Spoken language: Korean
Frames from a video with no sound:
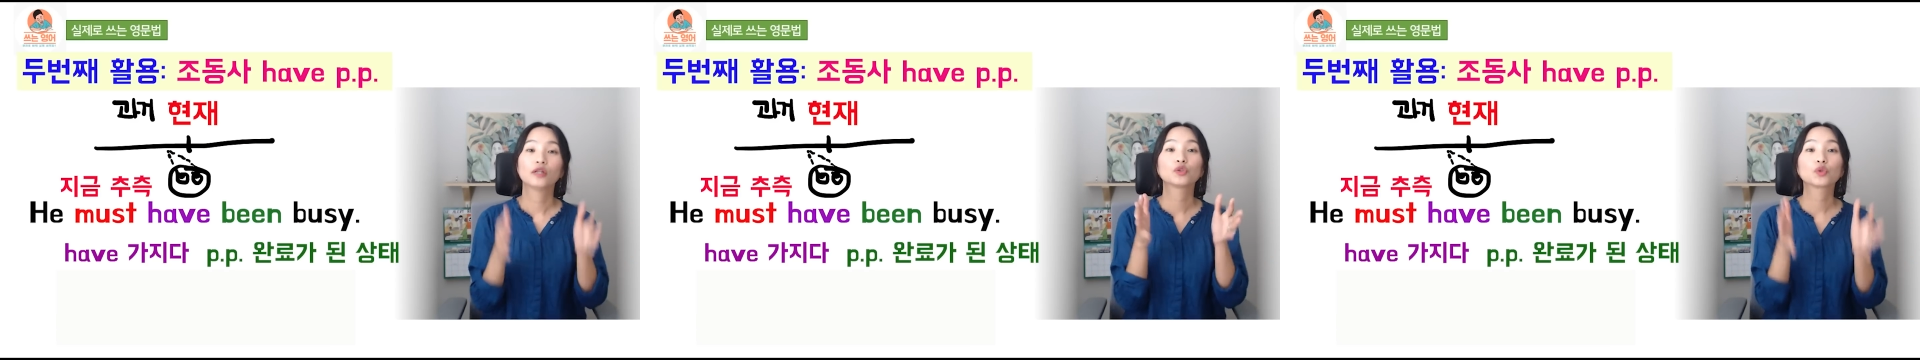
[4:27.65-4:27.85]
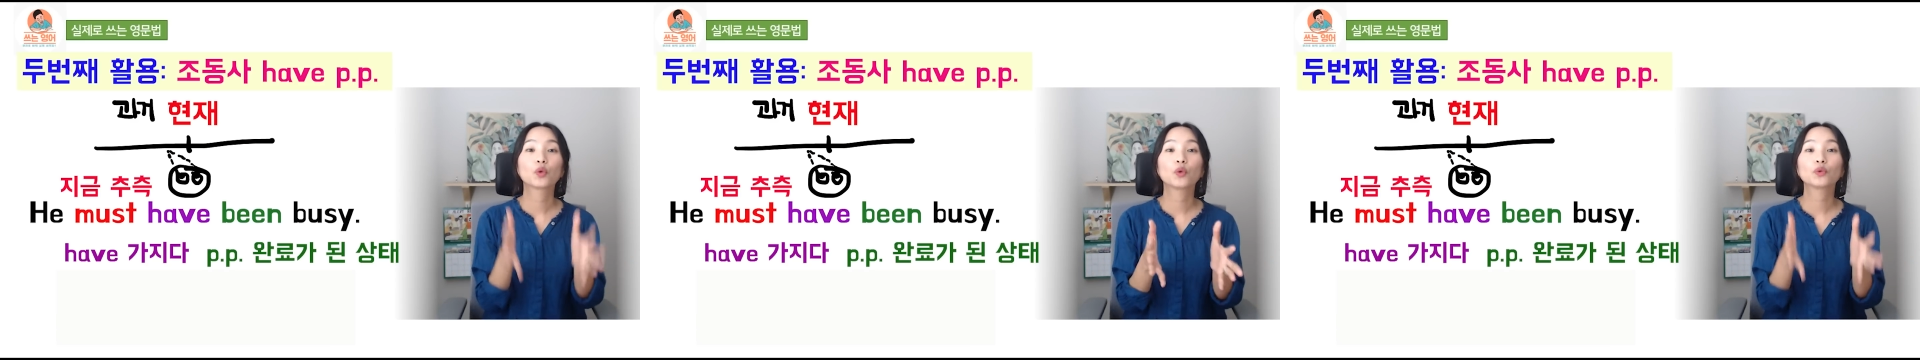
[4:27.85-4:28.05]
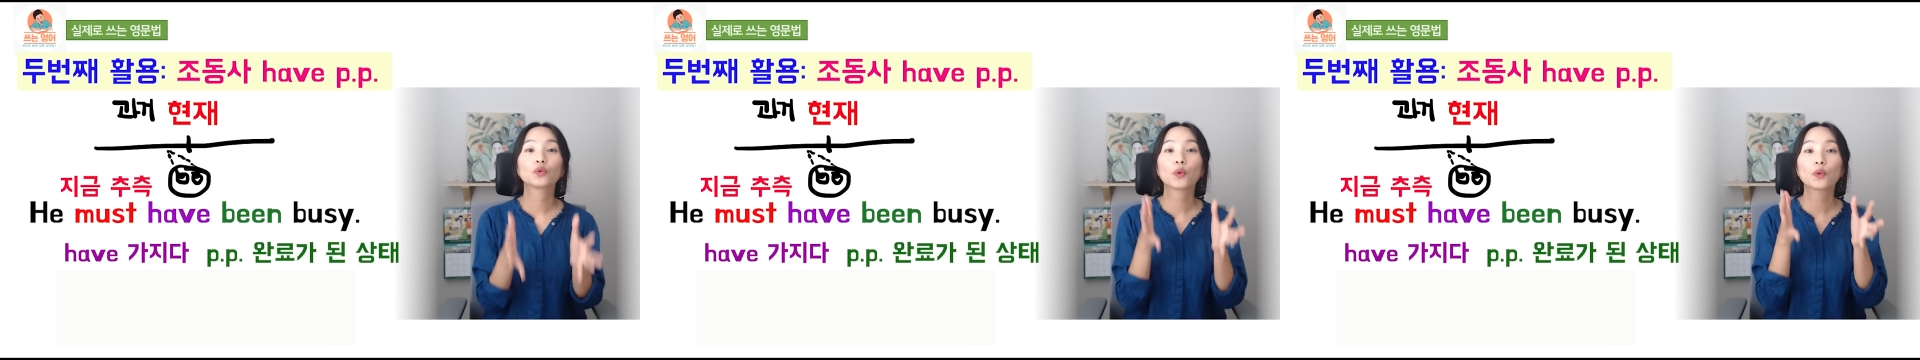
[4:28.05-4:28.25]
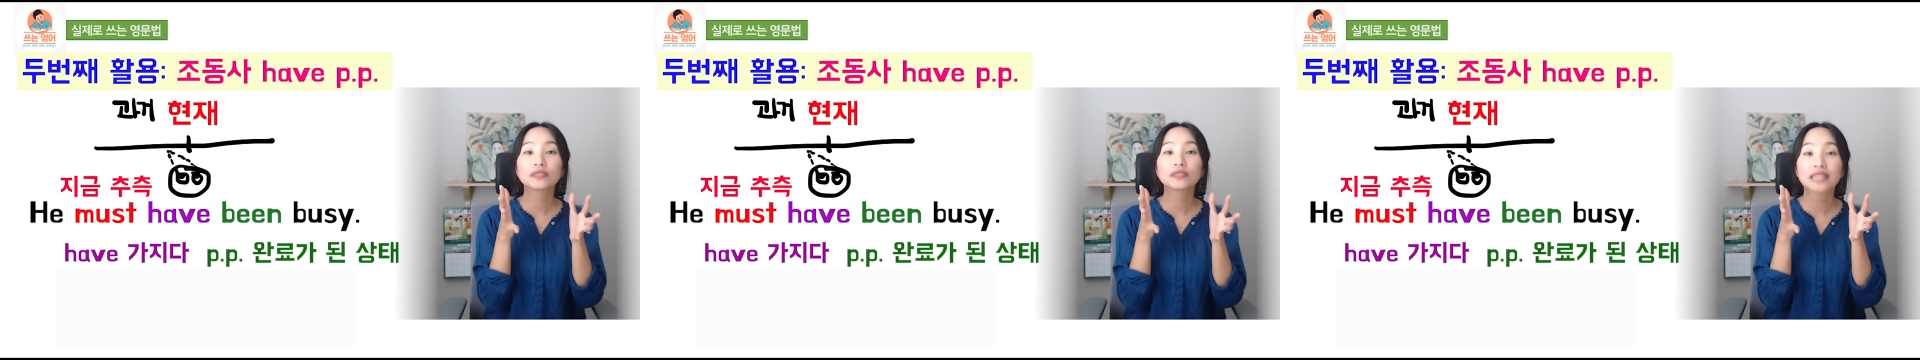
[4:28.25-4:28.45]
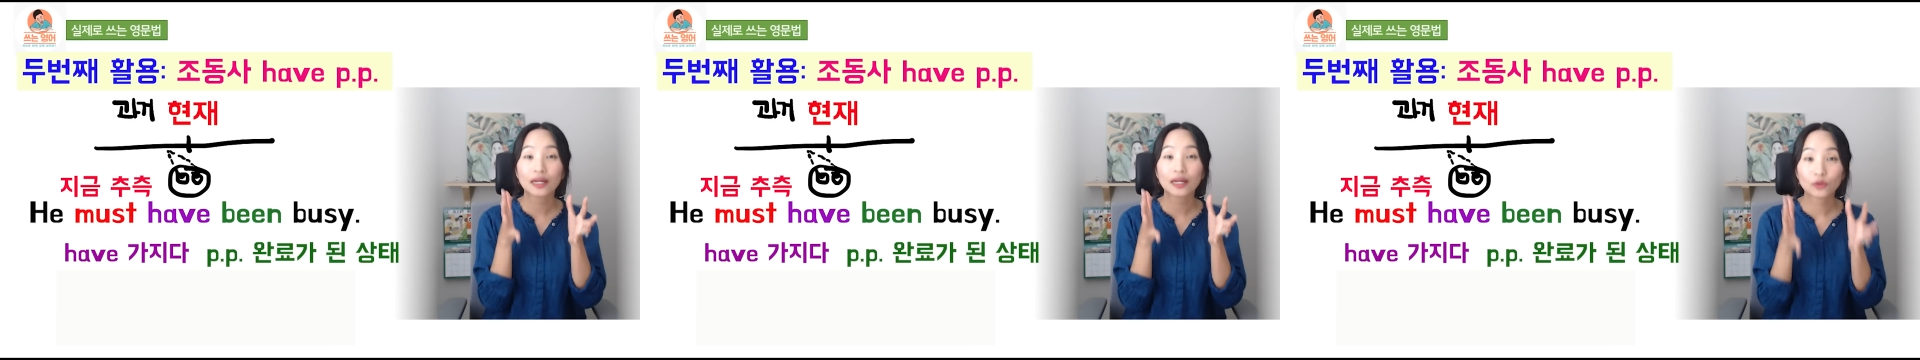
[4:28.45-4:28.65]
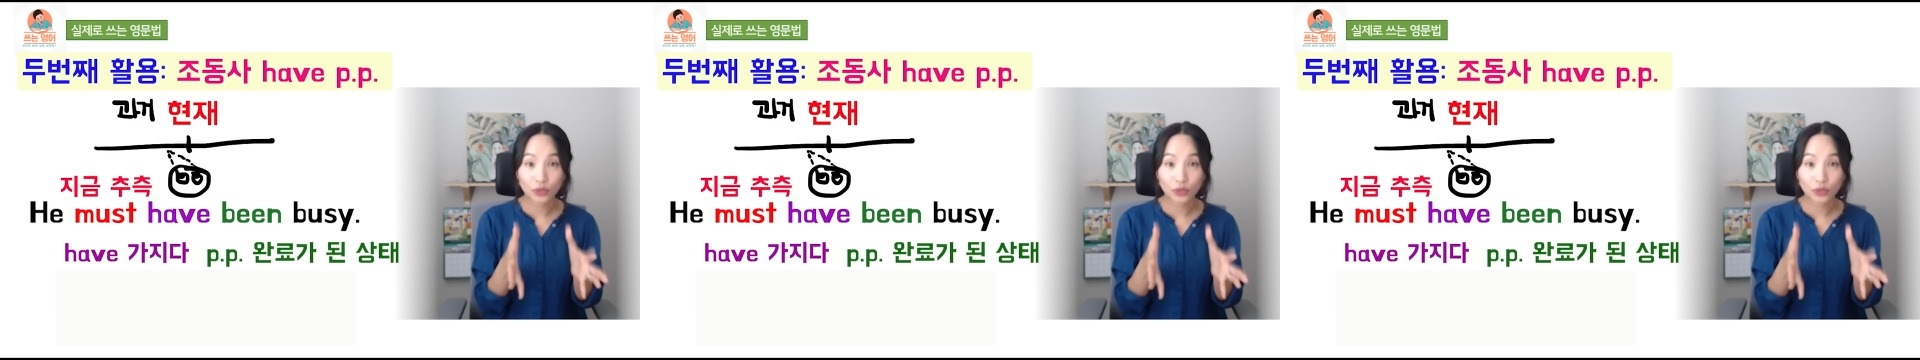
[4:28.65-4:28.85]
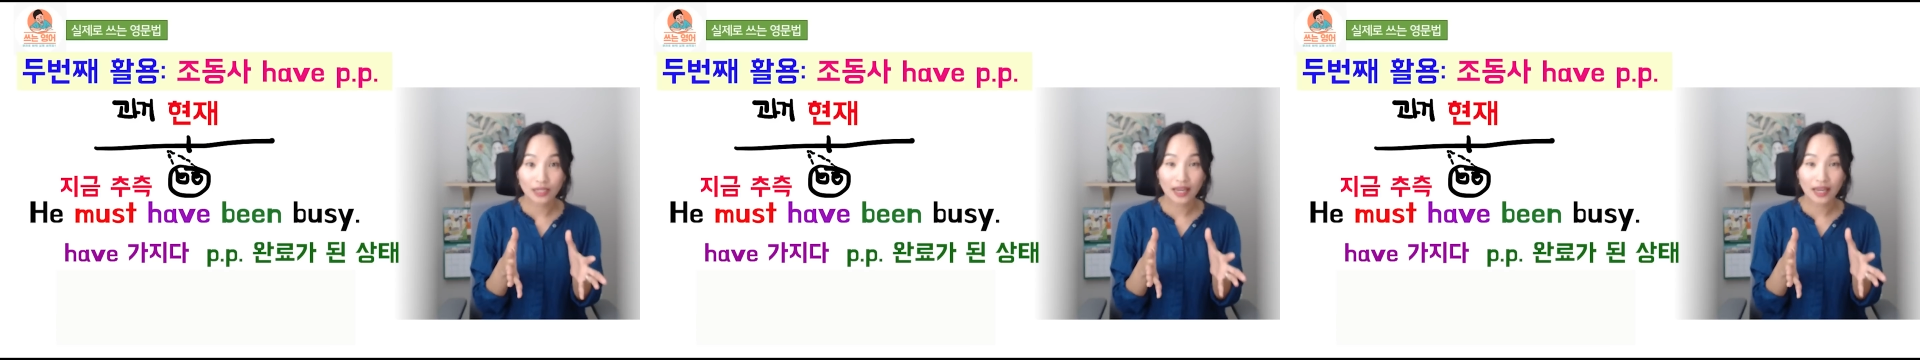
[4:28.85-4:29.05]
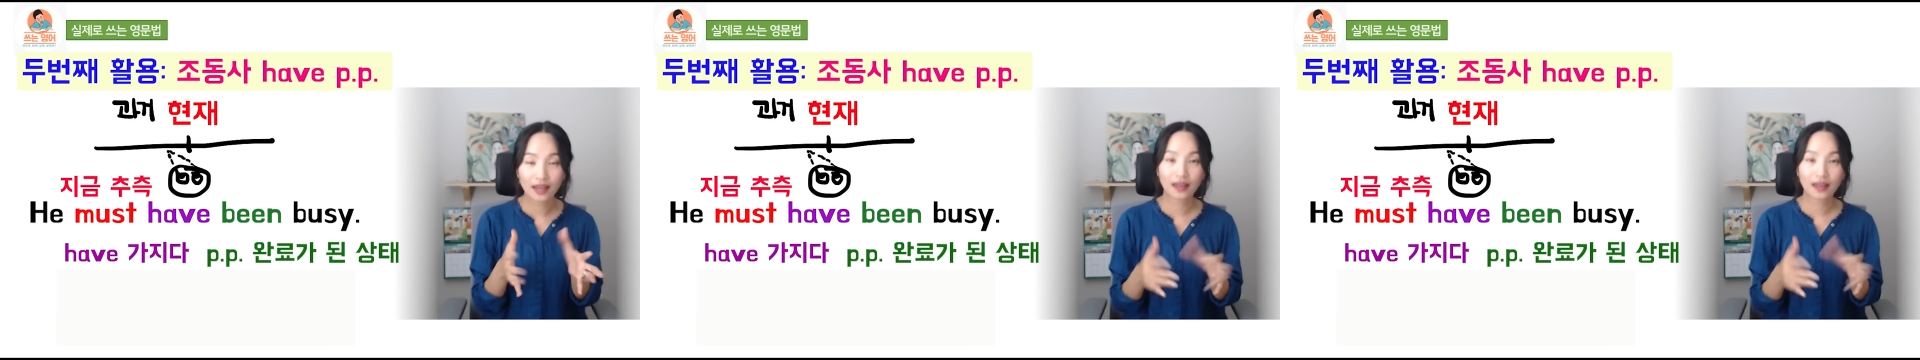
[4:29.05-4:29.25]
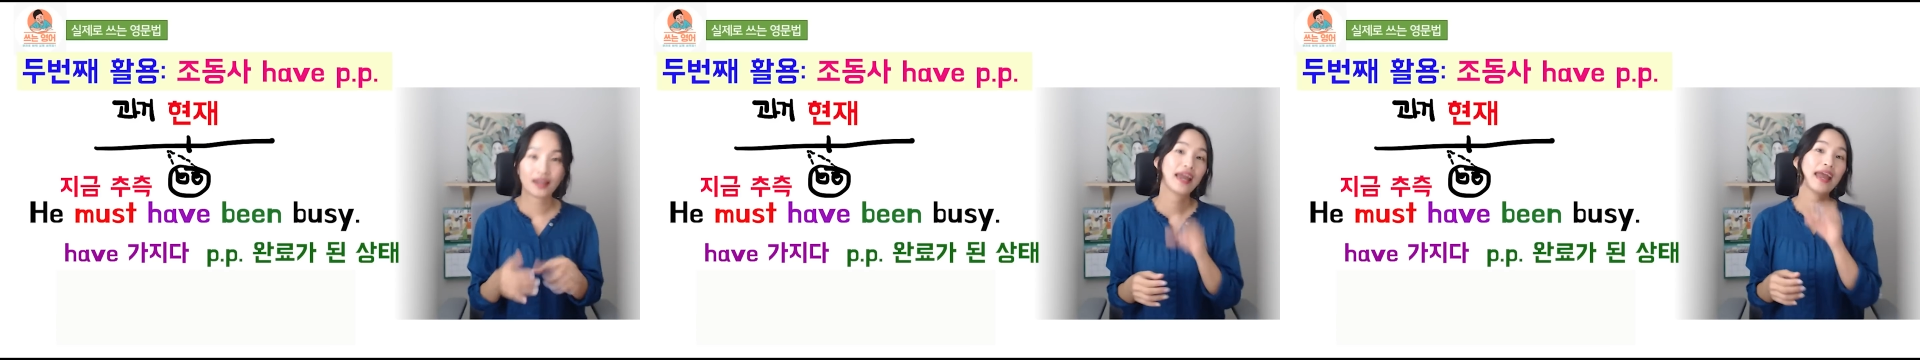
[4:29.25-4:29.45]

조동사 뒤에